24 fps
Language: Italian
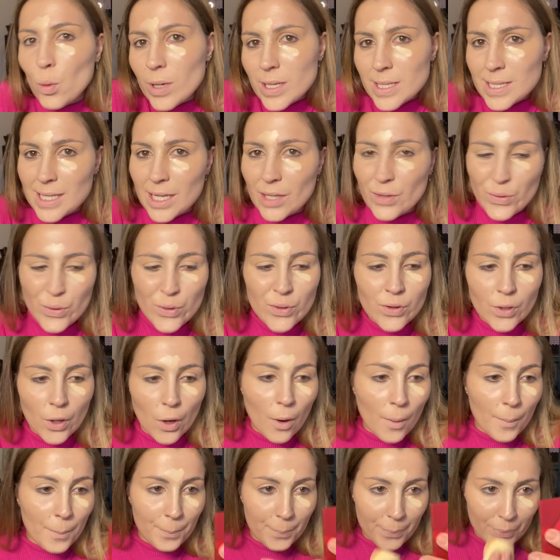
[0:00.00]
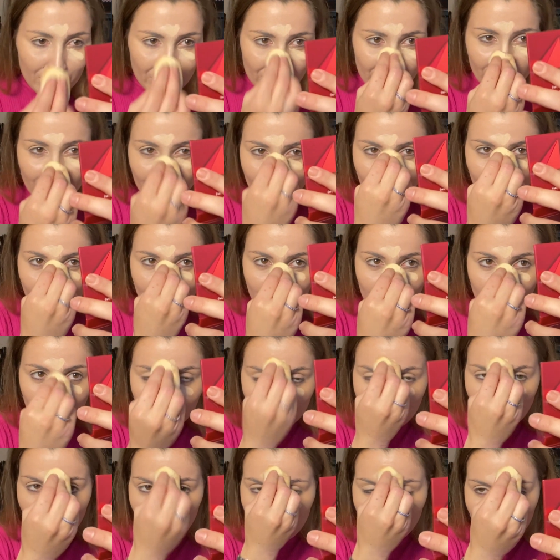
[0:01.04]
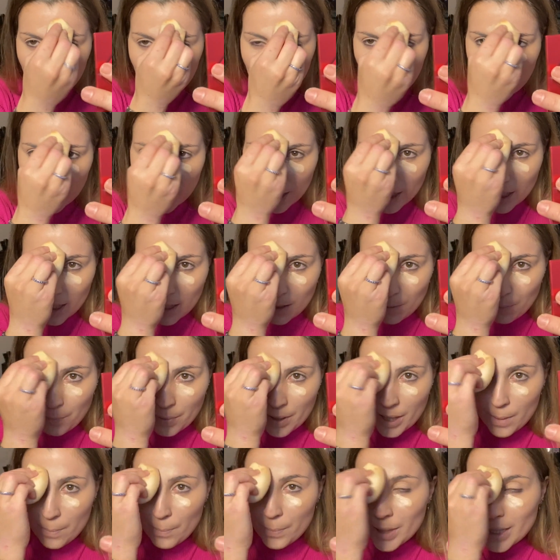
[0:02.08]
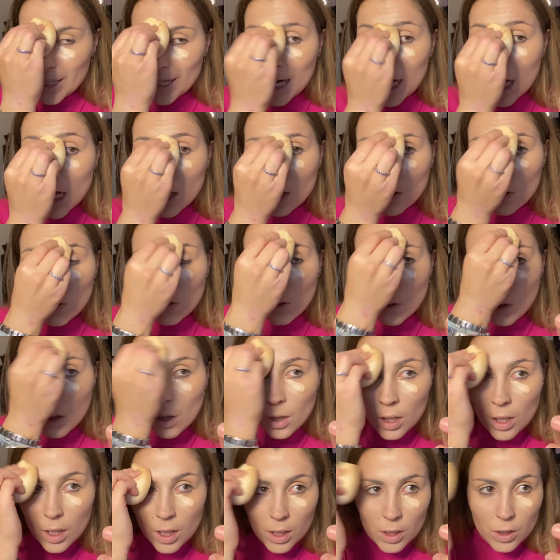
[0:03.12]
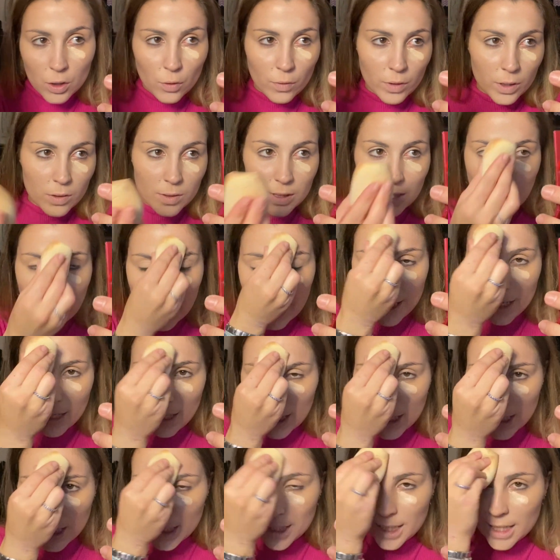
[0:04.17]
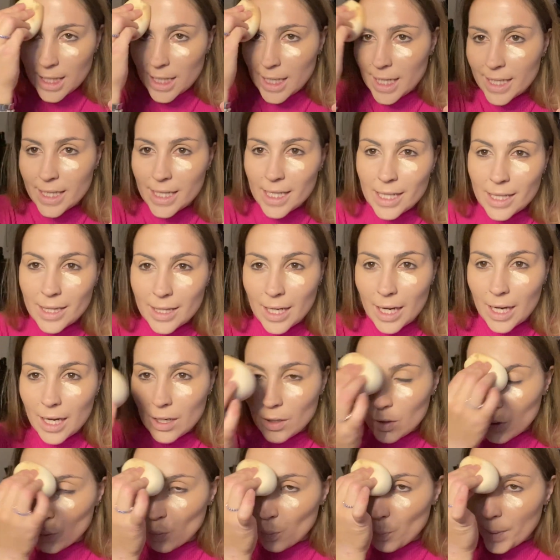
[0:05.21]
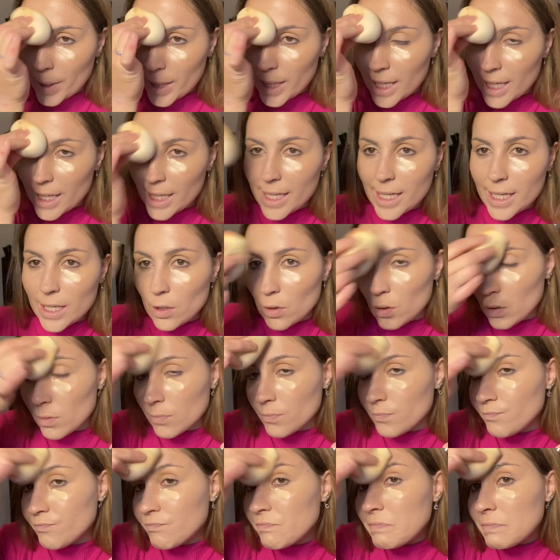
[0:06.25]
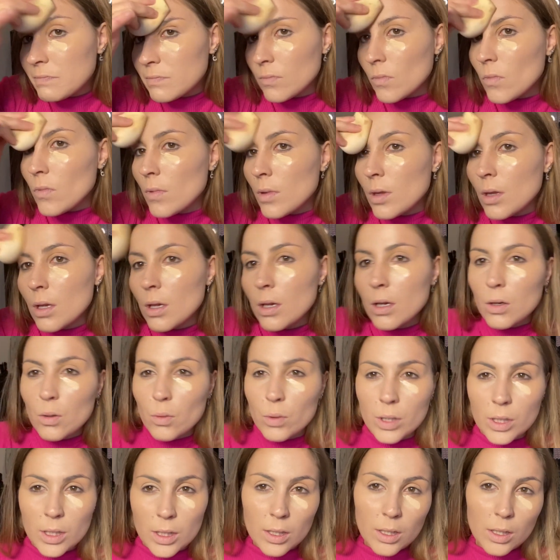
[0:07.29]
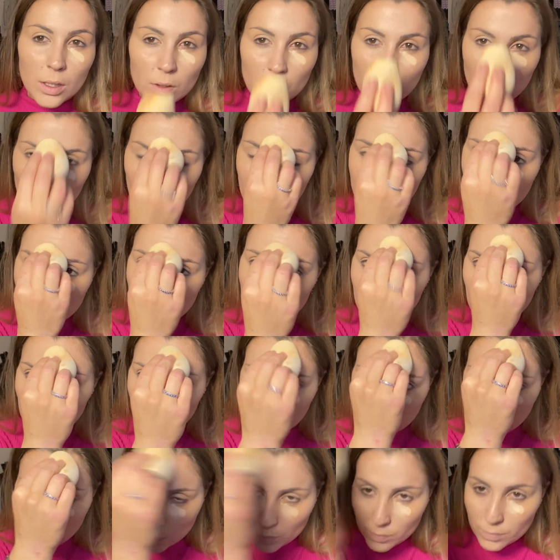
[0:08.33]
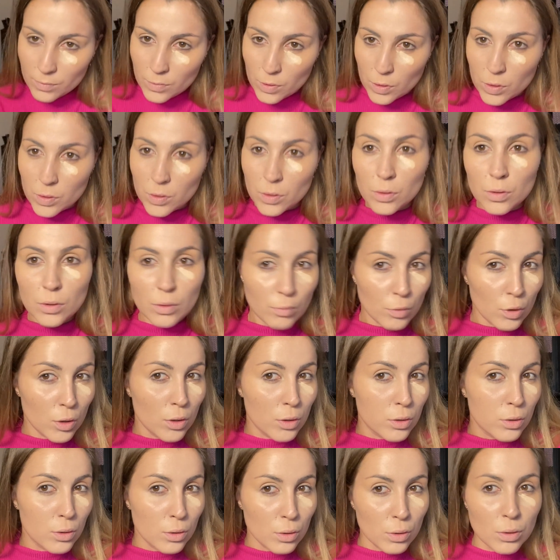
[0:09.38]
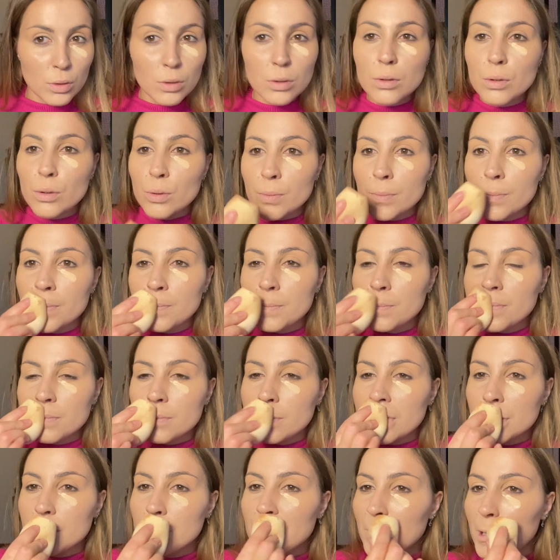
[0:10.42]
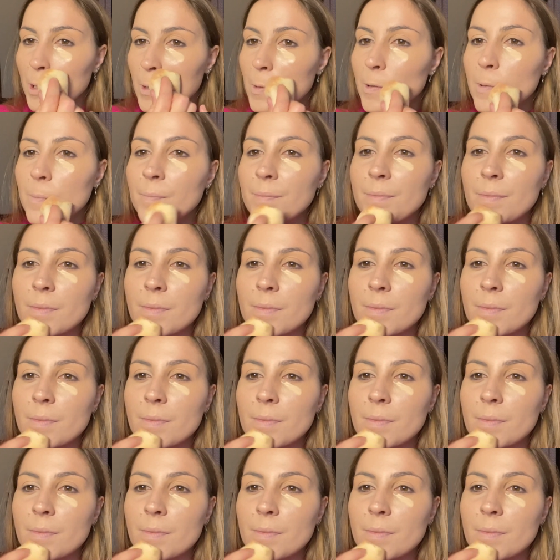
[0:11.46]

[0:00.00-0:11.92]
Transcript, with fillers: essendo in drop, eh, cioè va a finire che per applicarlo dovete usare le dita, un pennellino, quindi su questo boh, non sono molto pro.